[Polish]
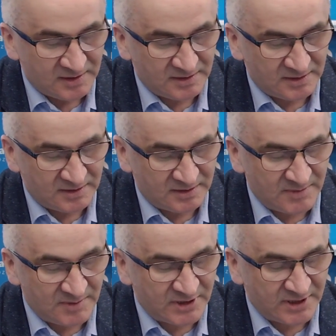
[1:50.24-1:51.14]
E,
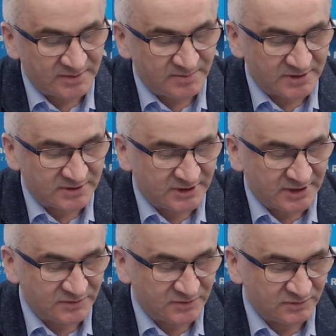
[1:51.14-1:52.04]
mamy rady
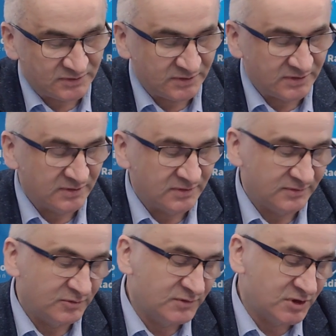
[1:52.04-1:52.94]
pracodawców
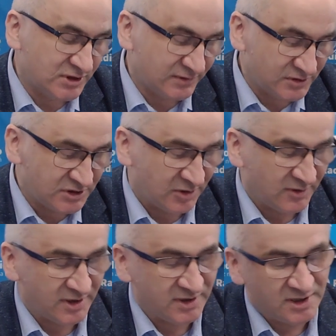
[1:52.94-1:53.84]
również na
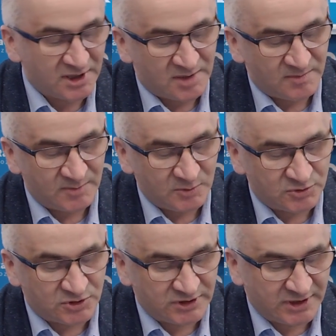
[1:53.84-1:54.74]
wydziałach. Mamy
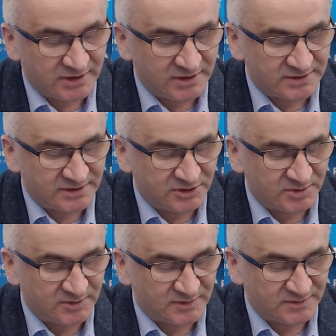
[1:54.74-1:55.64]
uczelniane Centrum
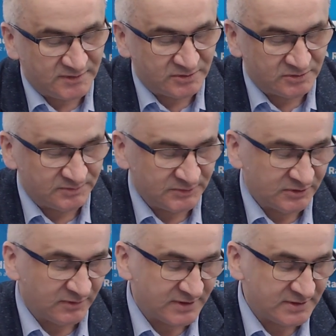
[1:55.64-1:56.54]
Transferu
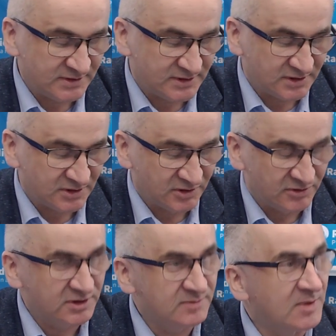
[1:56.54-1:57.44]
Innowacji i
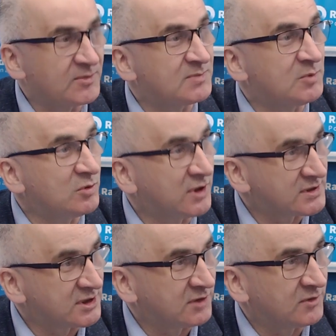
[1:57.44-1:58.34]
Technologii. Mamy spółkę
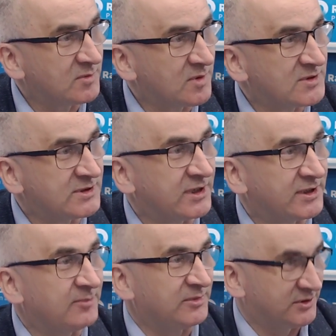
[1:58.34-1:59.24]
celową i mamy
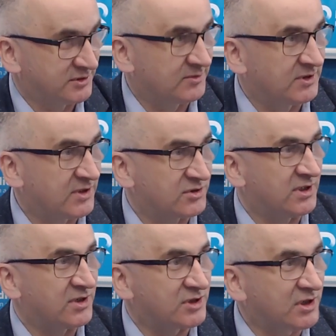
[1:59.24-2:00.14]
startupy. To są te nasze
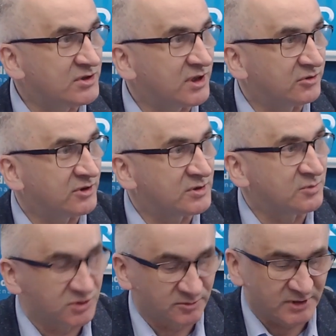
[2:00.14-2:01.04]
narzędzia, które
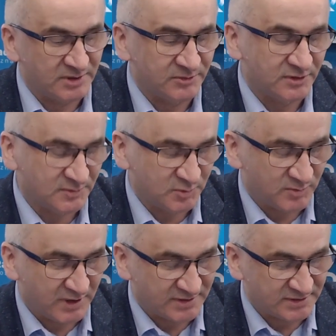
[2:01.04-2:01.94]
służą nam do
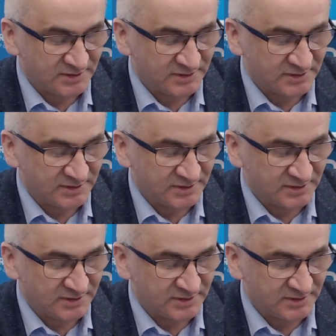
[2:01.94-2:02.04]
współpracy